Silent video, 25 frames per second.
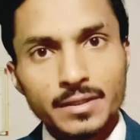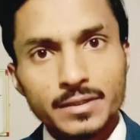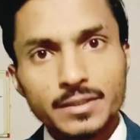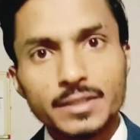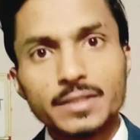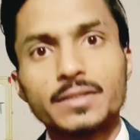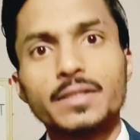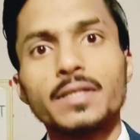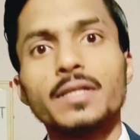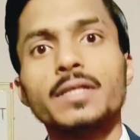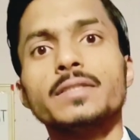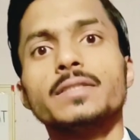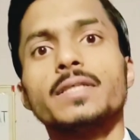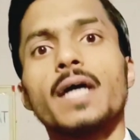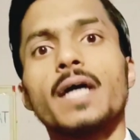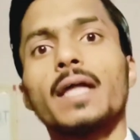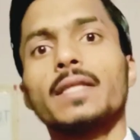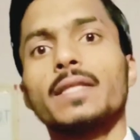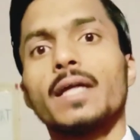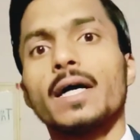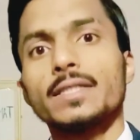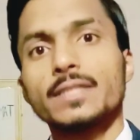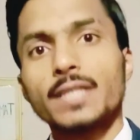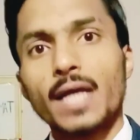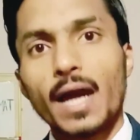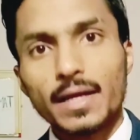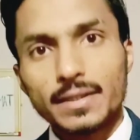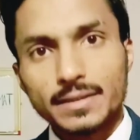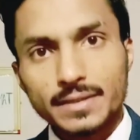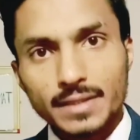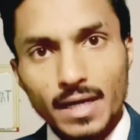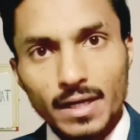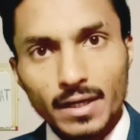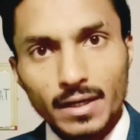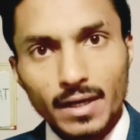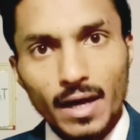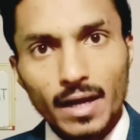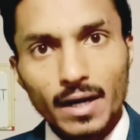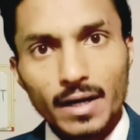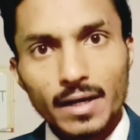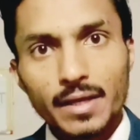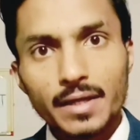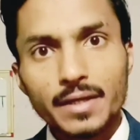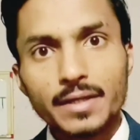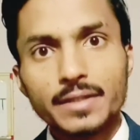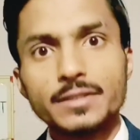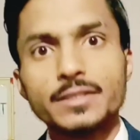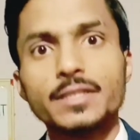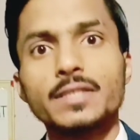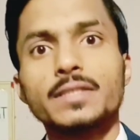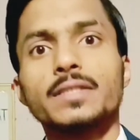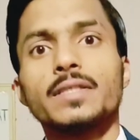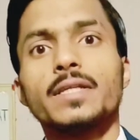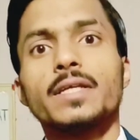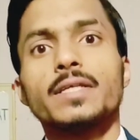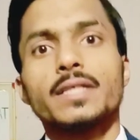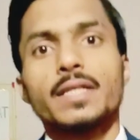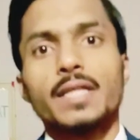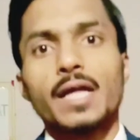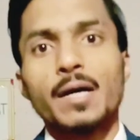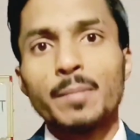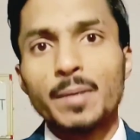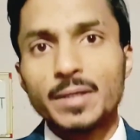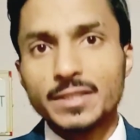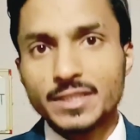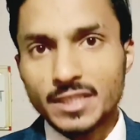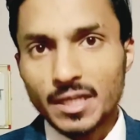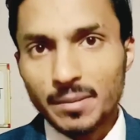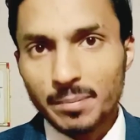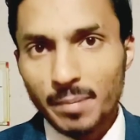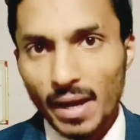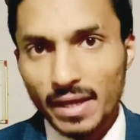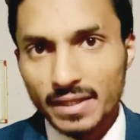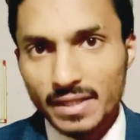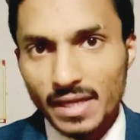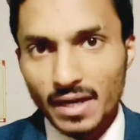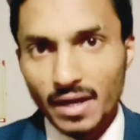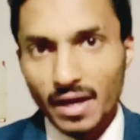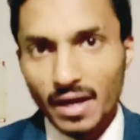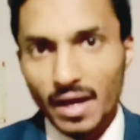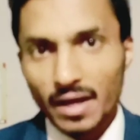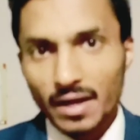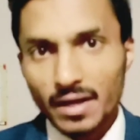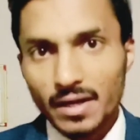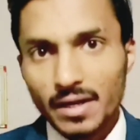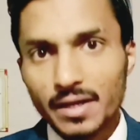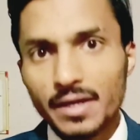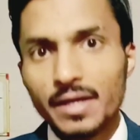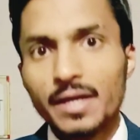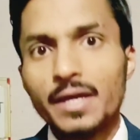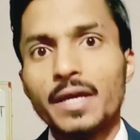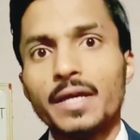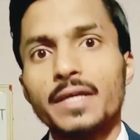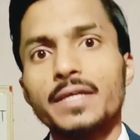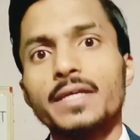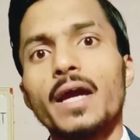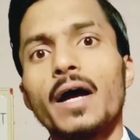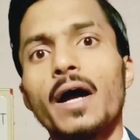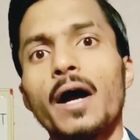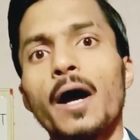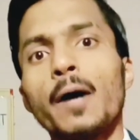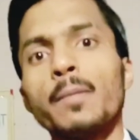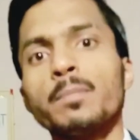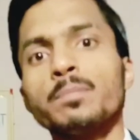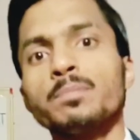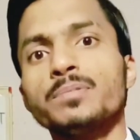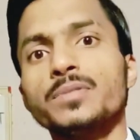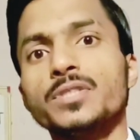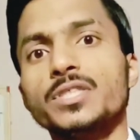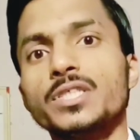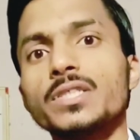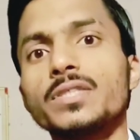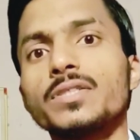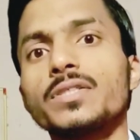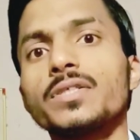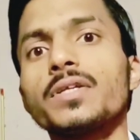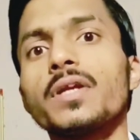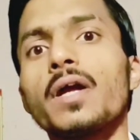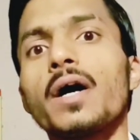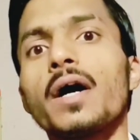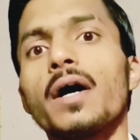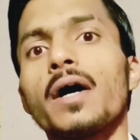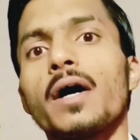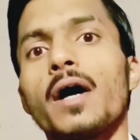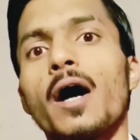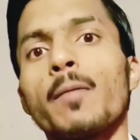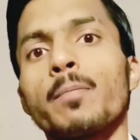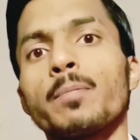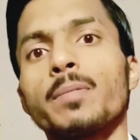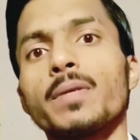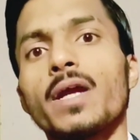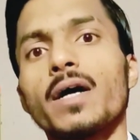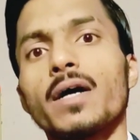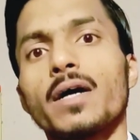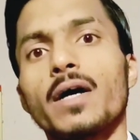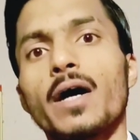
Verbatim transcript: जितनी ज़्यादा शादियाँ कर लें जितने ज़्यादा बच्चे पैदा कर लें या हम जितना अपना